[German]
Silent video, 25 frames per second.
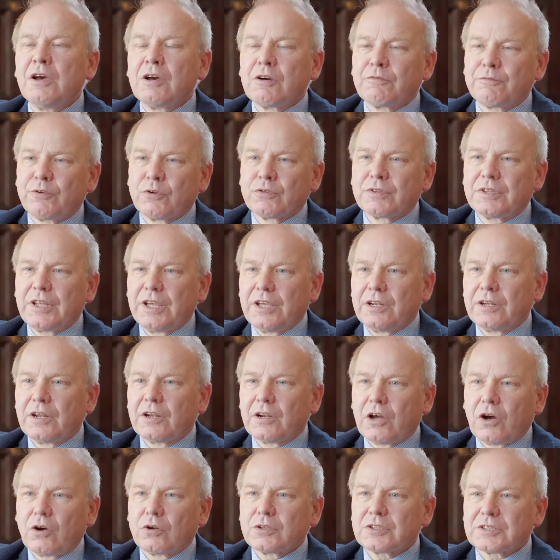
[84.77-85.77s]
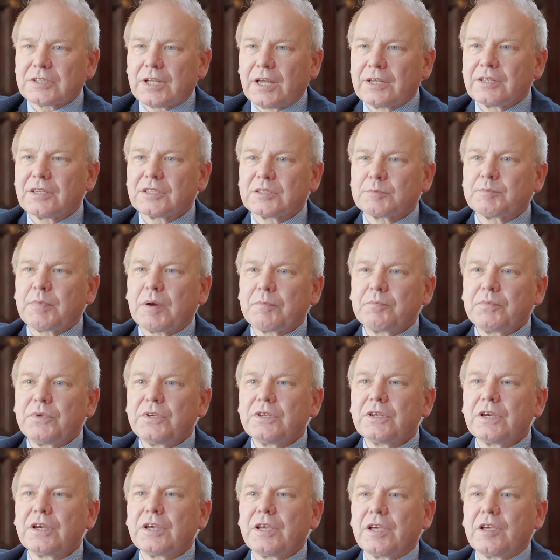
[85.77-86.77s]
von denen aus dann das
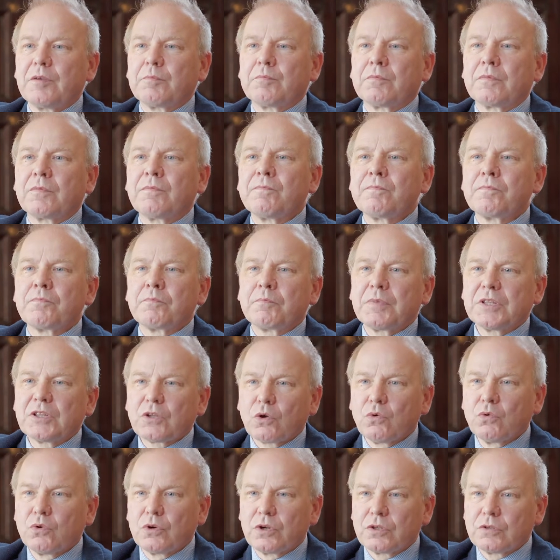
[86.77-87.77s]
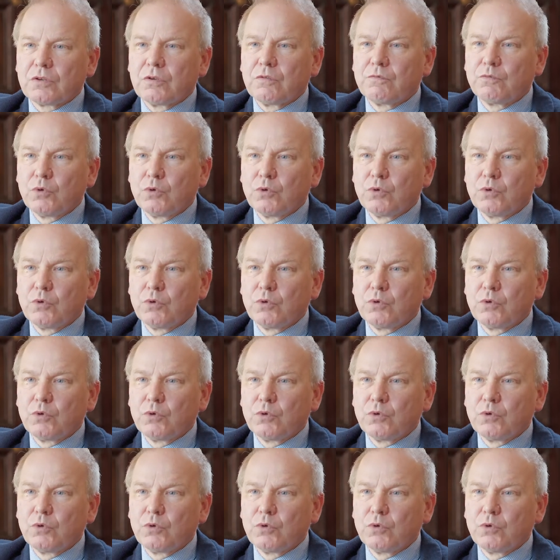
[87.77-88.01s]
Papier eben bedruckt